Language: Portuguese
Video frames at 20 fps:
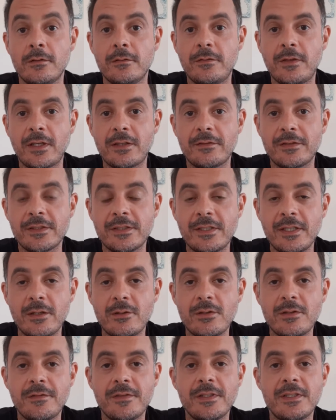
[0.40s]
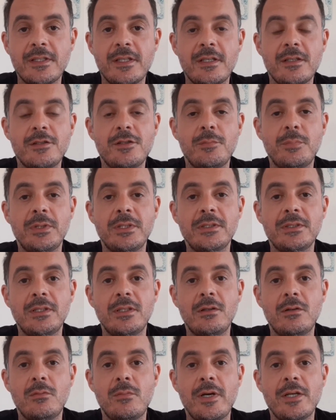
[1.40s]
Fala festeiros e festeiras de
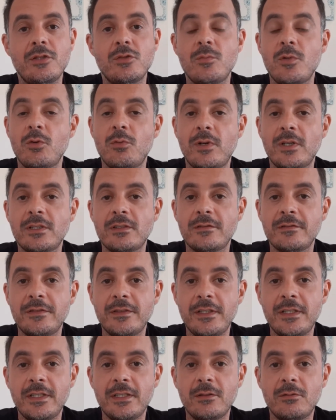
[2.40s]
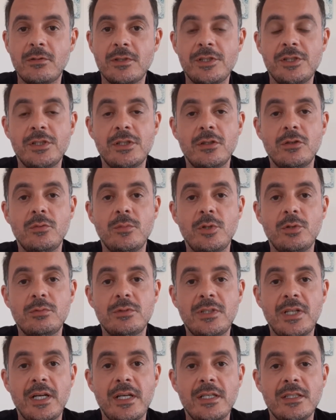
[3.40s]
plantão, mais uma quarta-feira com a dica número
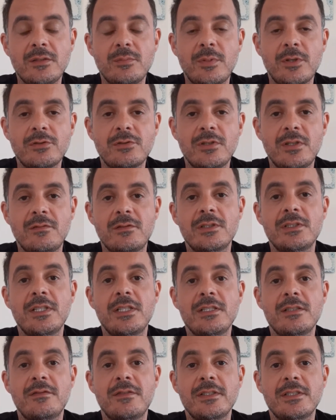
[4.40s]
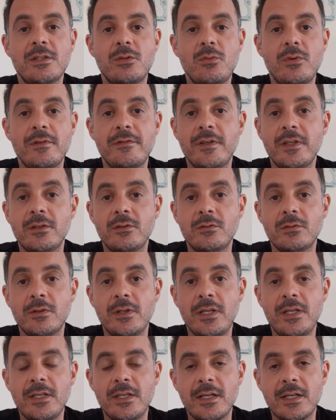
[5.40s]
3 para ajudar vocês a fazer um evento
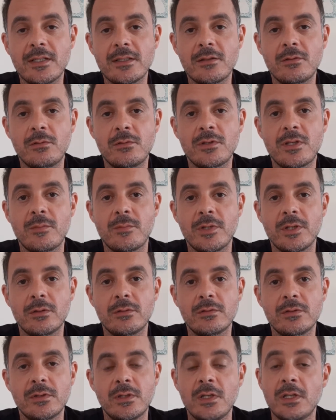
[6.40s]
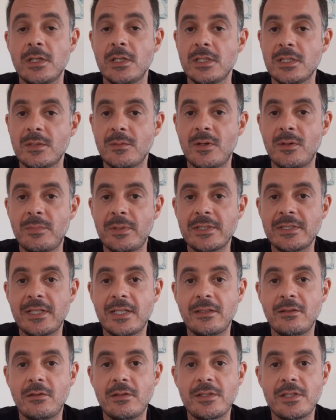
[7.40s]
em casa com os amigos. Semana
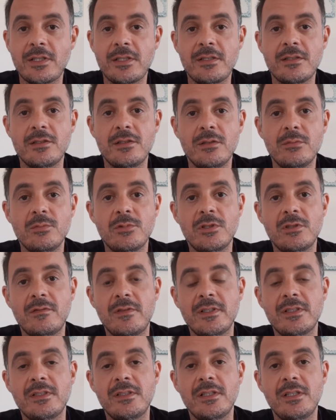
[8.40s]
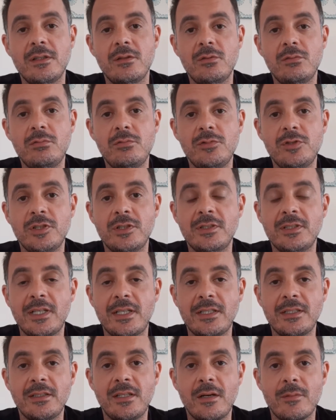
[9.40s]
passada nós já decidimos que vai ser um jantar
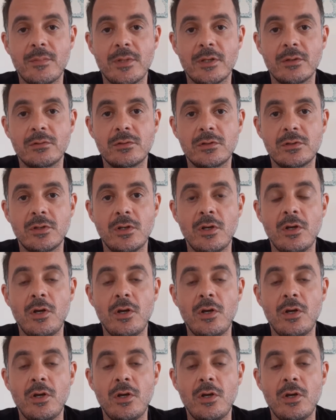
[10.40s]
entre amigos.